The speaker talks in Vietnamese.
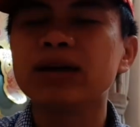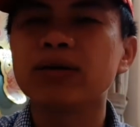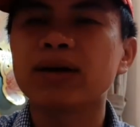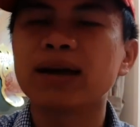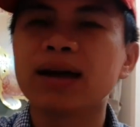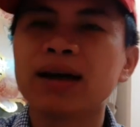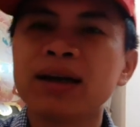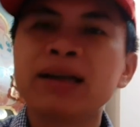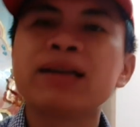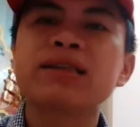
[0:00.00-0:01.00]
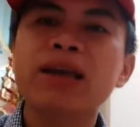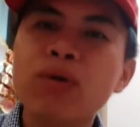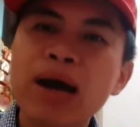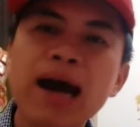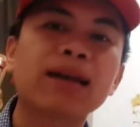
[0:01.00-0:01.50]
gọi là
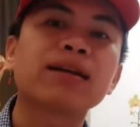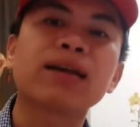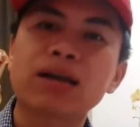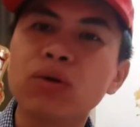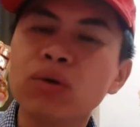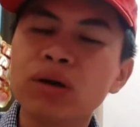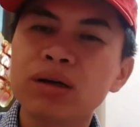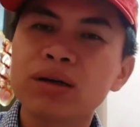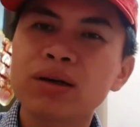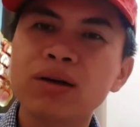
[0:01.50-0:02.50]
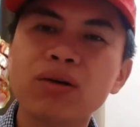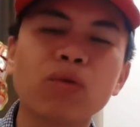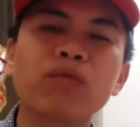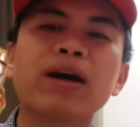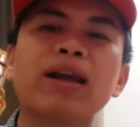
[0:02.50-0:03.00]
gieo hạt gặt lúa nó
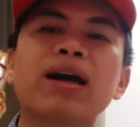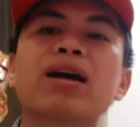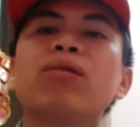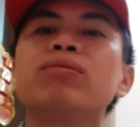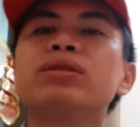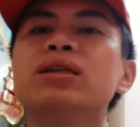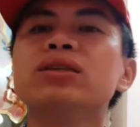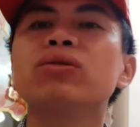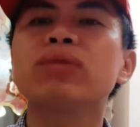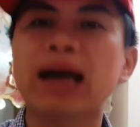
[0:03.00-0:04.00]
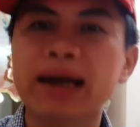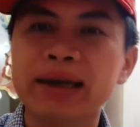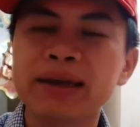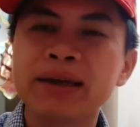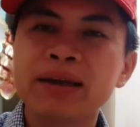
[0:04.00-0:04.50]
cũng phải là cộng trừ số ngày
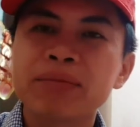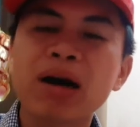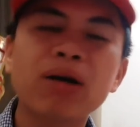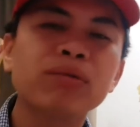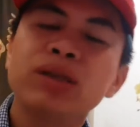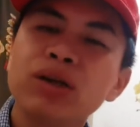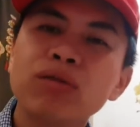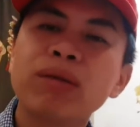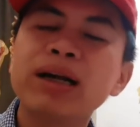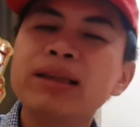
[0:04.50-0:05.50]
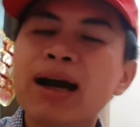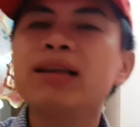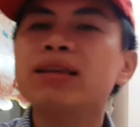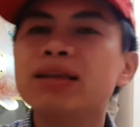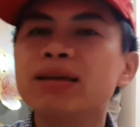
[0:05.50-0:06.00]
bao nhiêu mấy
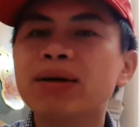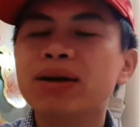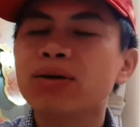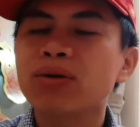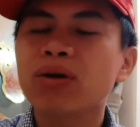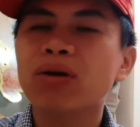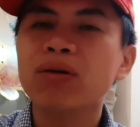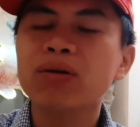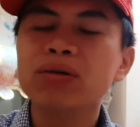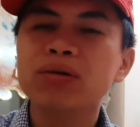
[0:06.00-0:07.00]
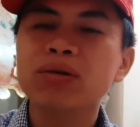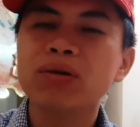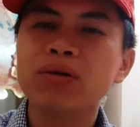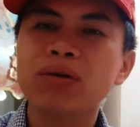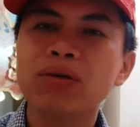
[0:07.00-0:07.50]
tháng thì bắt đầu có
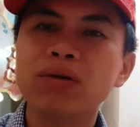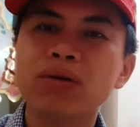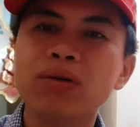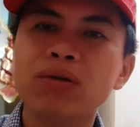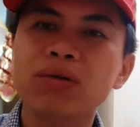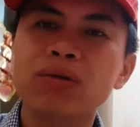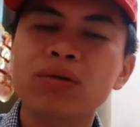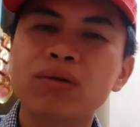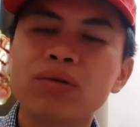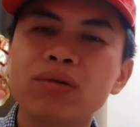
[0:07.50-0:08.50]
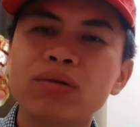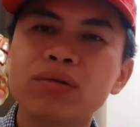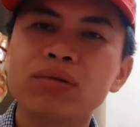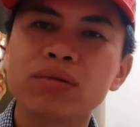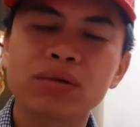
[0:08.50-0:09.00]
có có có
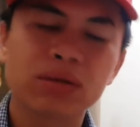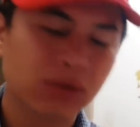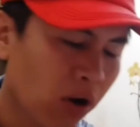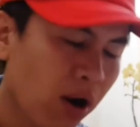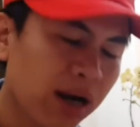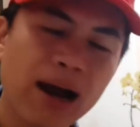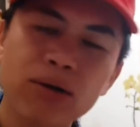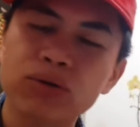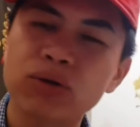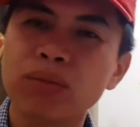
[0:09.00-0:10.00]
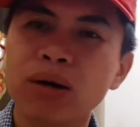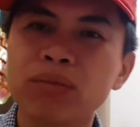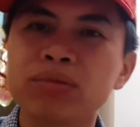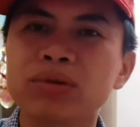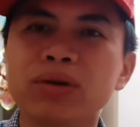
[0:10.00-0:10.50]
hoa gạo trổ
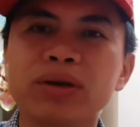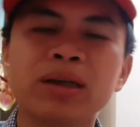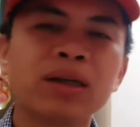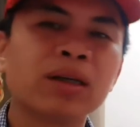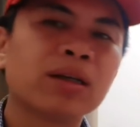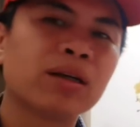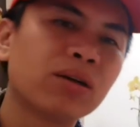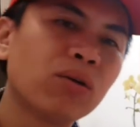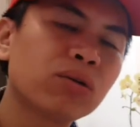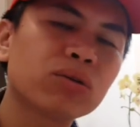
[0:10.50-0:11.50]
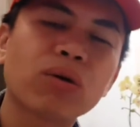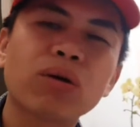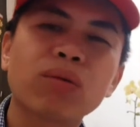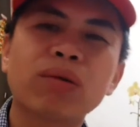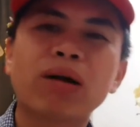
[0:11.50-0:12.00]
bông rồi ờ, lúa trổ
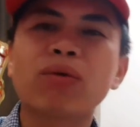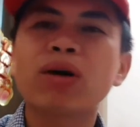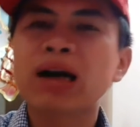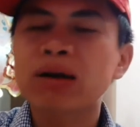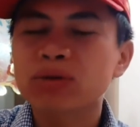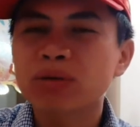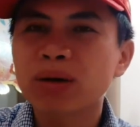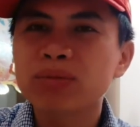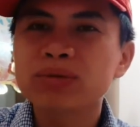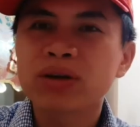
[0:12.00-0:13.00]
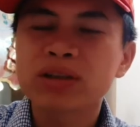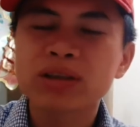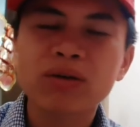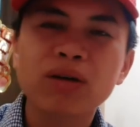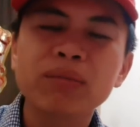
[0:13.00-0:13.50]
đồng đồng hoa gạo trổ bông rồi
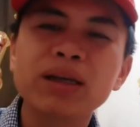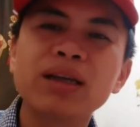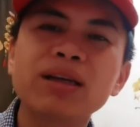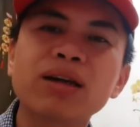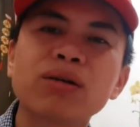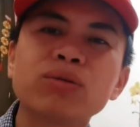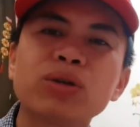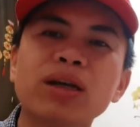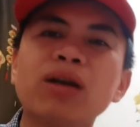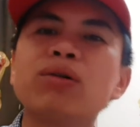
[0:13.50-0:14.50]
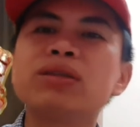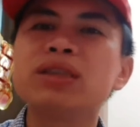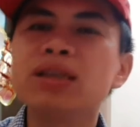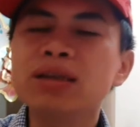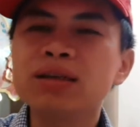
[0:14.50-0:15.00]
sau đó mới đến cái câu chuyện là lúa
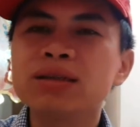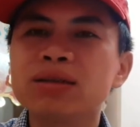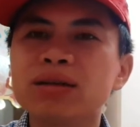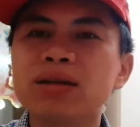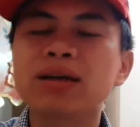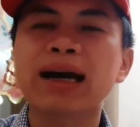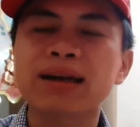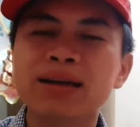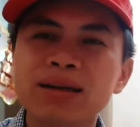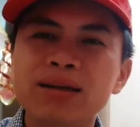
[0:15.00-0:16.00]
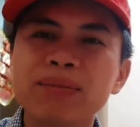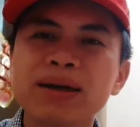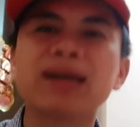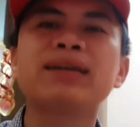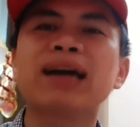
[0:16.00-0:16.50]
chín rồi là gặt mà
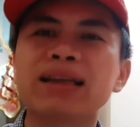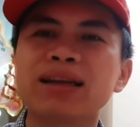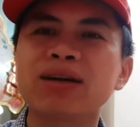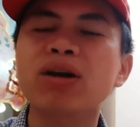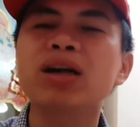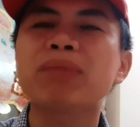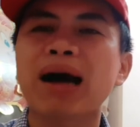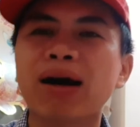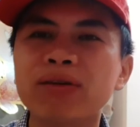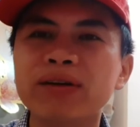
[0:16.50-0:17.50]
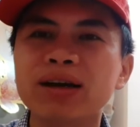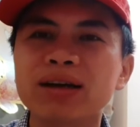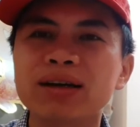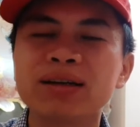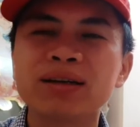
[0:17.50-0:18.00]
gần gặt thì có cơn bão rất
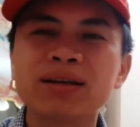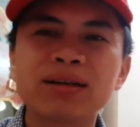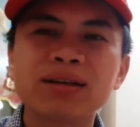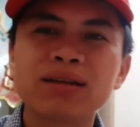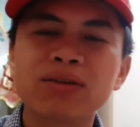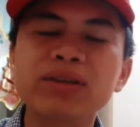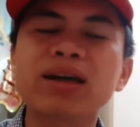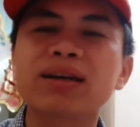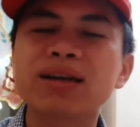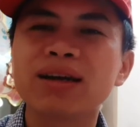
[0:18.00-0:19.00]
là nói thật là